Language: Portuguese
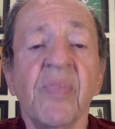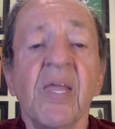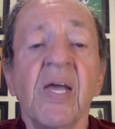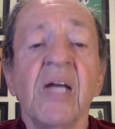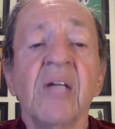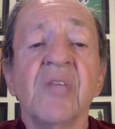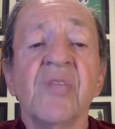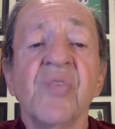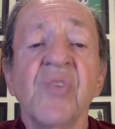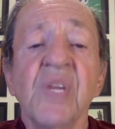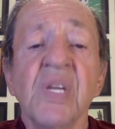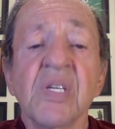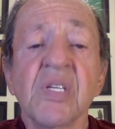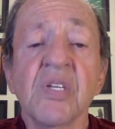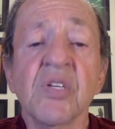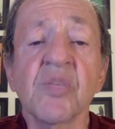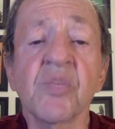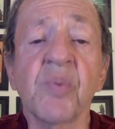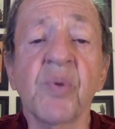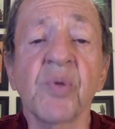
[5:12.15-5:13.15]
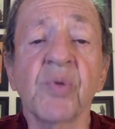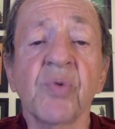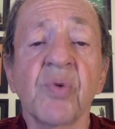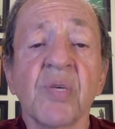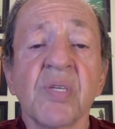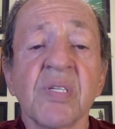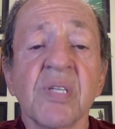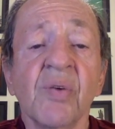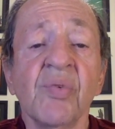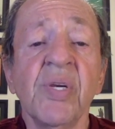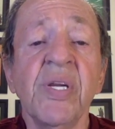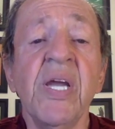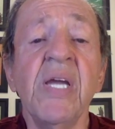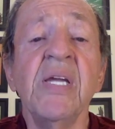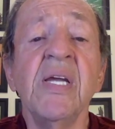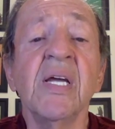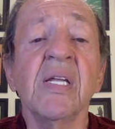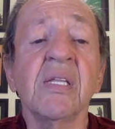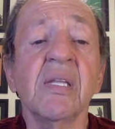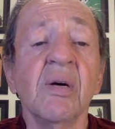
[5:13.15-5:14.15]
A diferença de pontuação
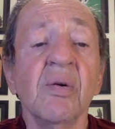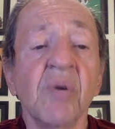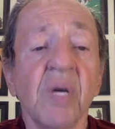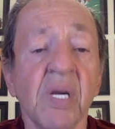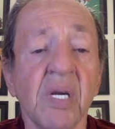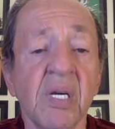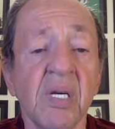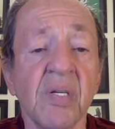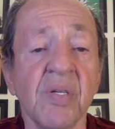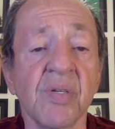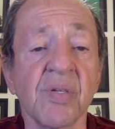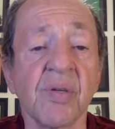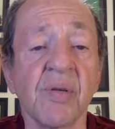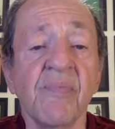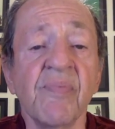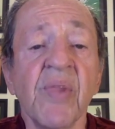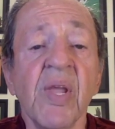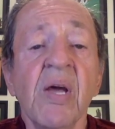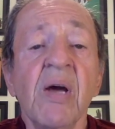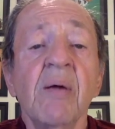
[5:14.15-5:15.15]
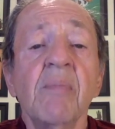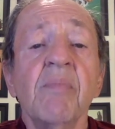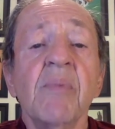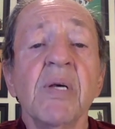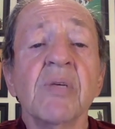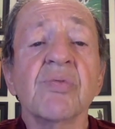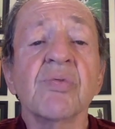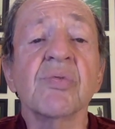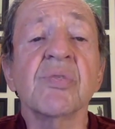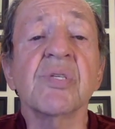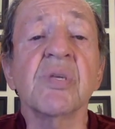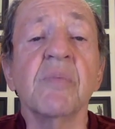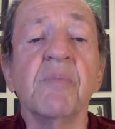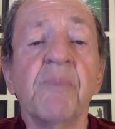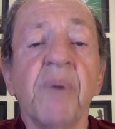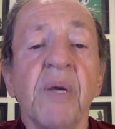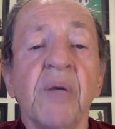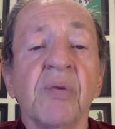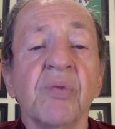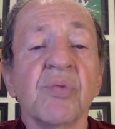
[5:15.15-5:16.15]
nem é tão grande, mas o
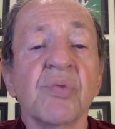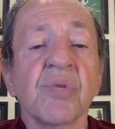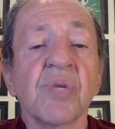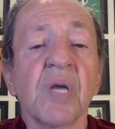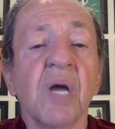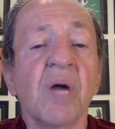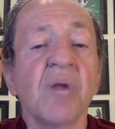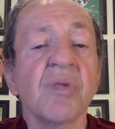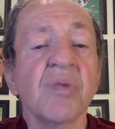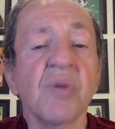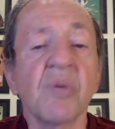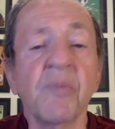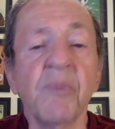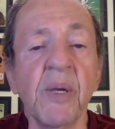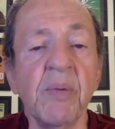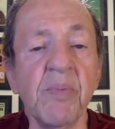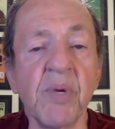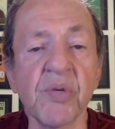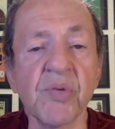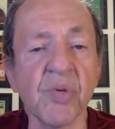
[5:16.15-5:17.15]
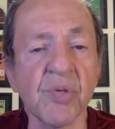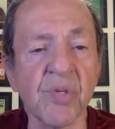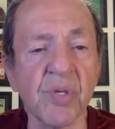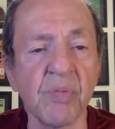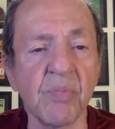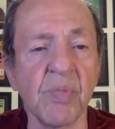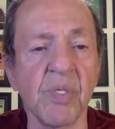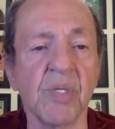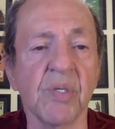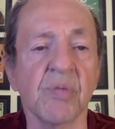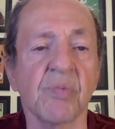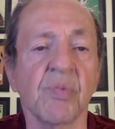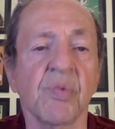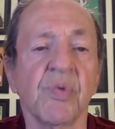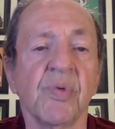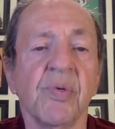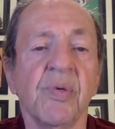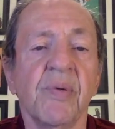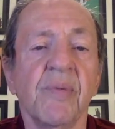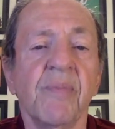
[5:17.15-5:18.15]
desempenho dos carros não permite otimismo.
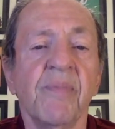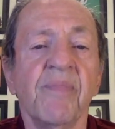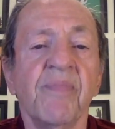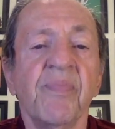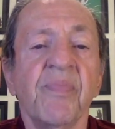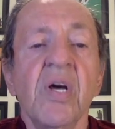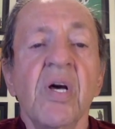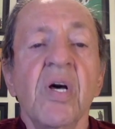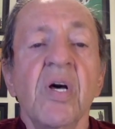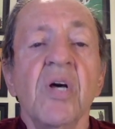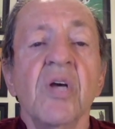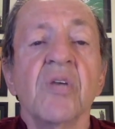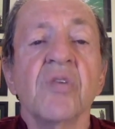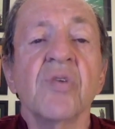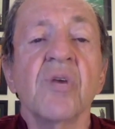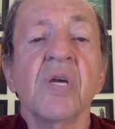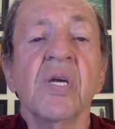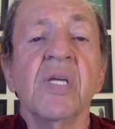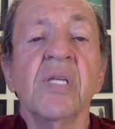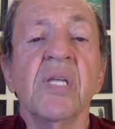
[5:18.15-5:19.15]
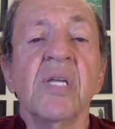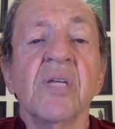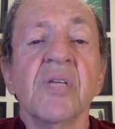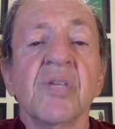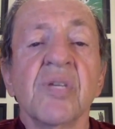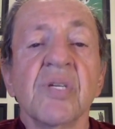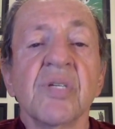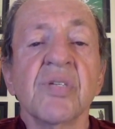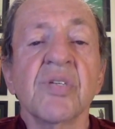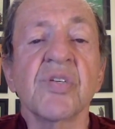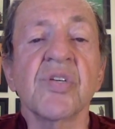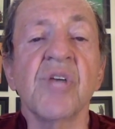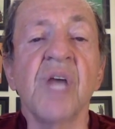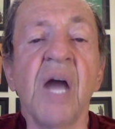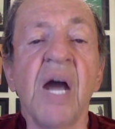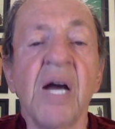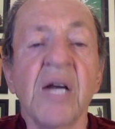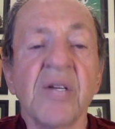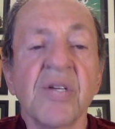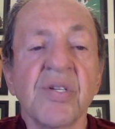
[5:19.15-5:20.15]
Só quem tem chances
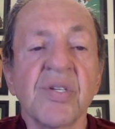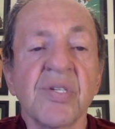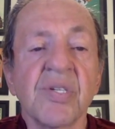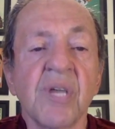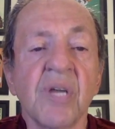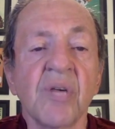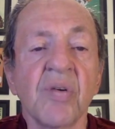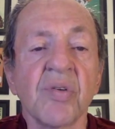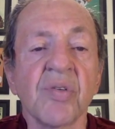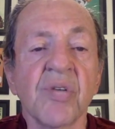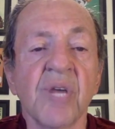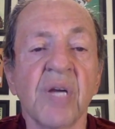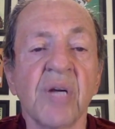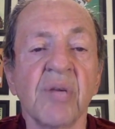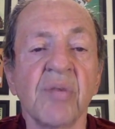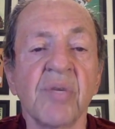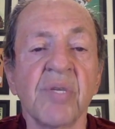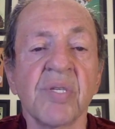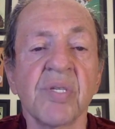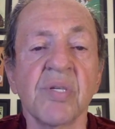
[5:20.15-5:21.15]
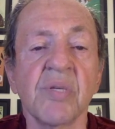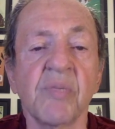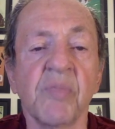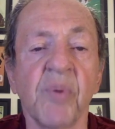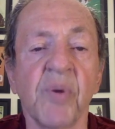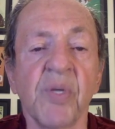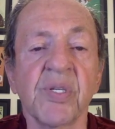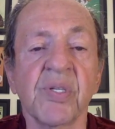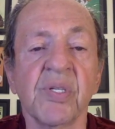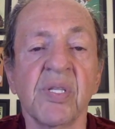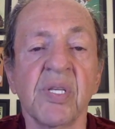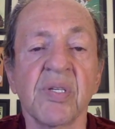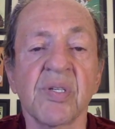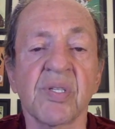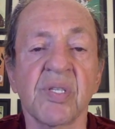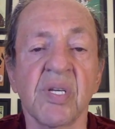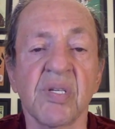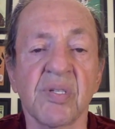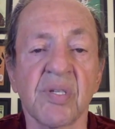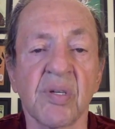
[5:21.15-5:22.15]
reais de desalojar a Racing Point desse
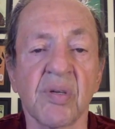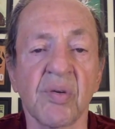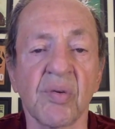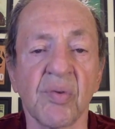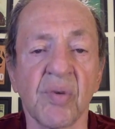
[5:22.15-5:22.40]
terceiro